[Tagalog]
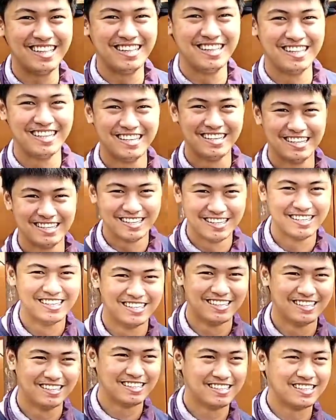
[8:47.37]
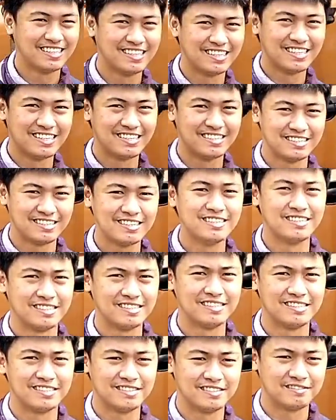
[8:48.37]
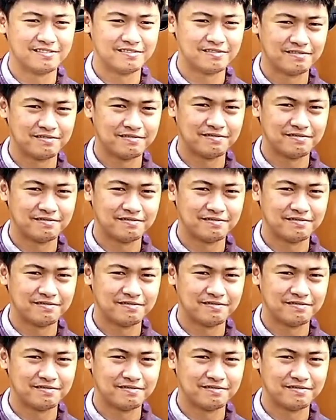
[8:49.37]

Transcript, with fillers: Ayun po, maraming maraming salamat sa iyo, boss.